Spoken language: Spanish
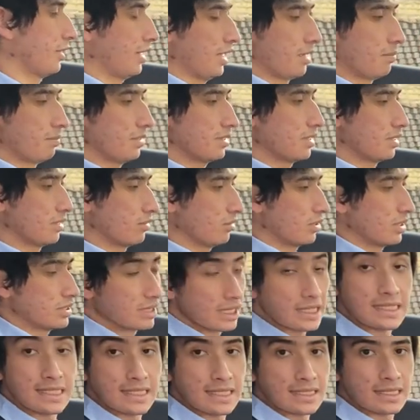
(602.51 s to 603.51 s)
Empezando,
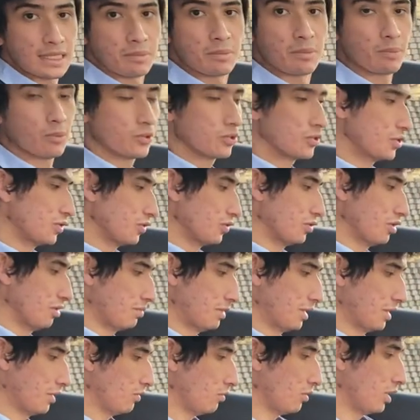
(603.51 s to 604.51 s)
esta silla está en mi posición de
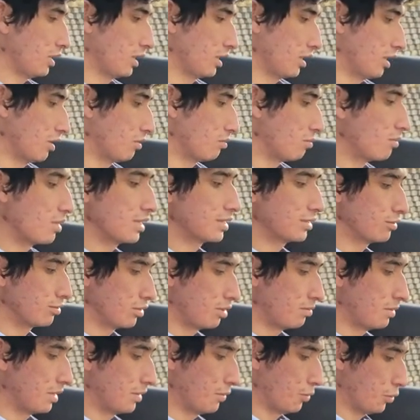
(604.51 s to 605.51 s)
manejo, aquí tengo más de una
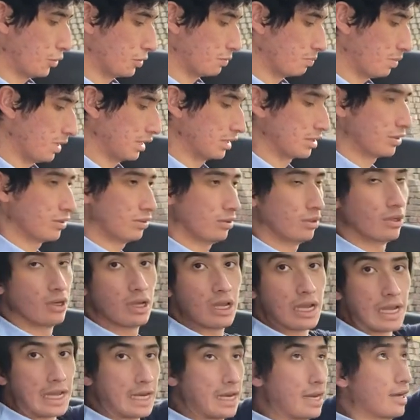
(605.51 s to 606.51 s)
mano de espacio,
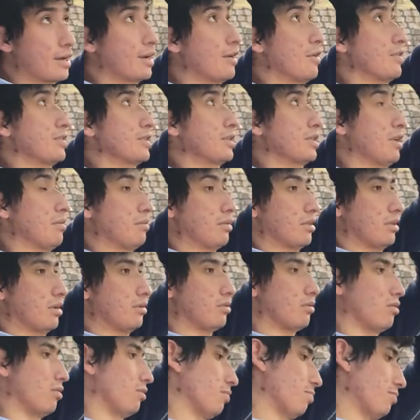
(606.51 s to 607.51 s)
en la cabeza también
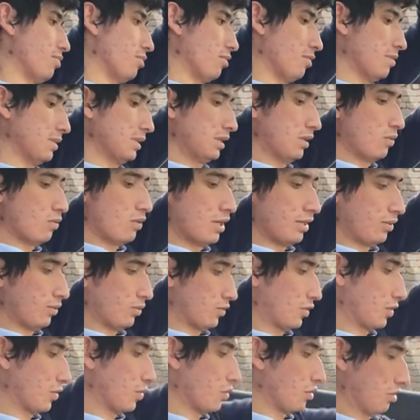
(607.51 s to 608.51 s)
tengo poco más de 4 o
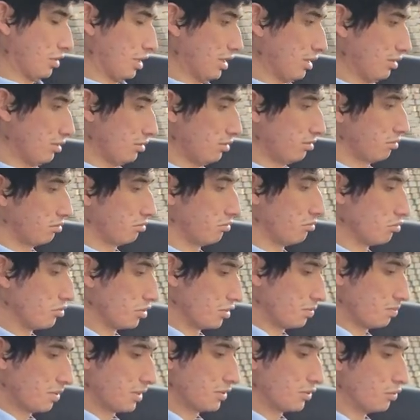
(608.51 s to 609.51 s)
5 dedos, un
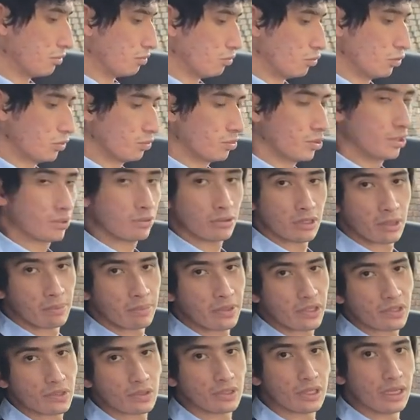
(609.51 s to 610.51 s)
espacio muy bueno, una
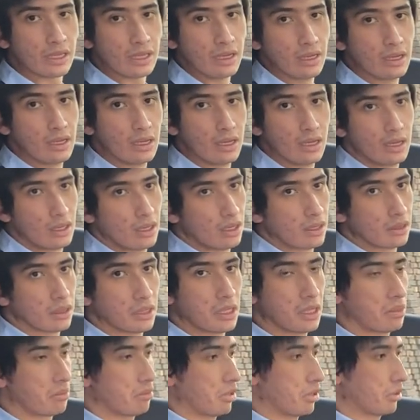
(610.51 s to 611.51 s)
persona
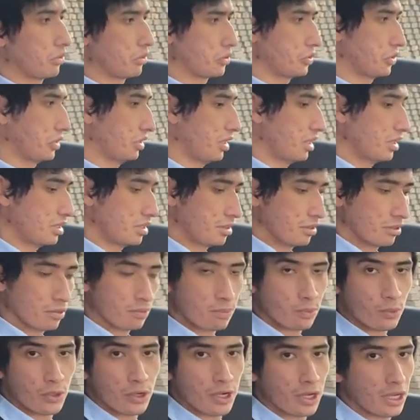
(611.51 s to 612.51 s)
de 1,85m
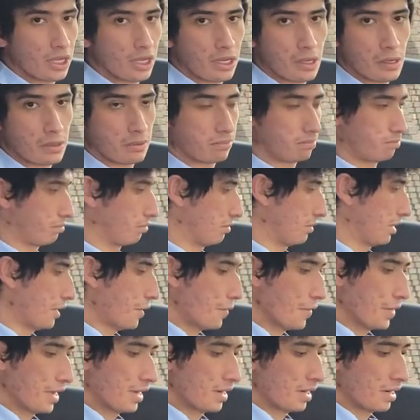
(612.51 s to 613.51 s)
puede
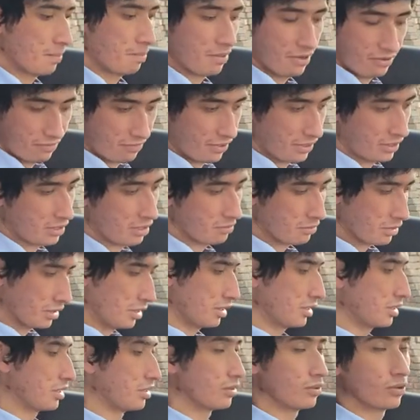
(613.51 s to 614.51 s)
caber acá
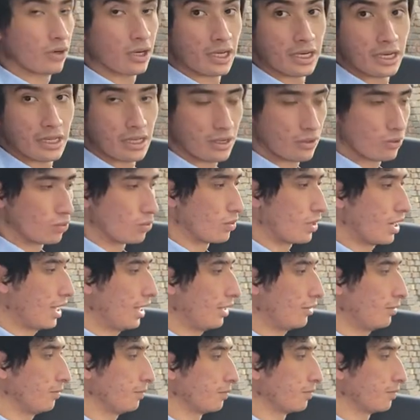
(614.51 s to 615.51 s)
perfectamente sin tocar en ningún lado.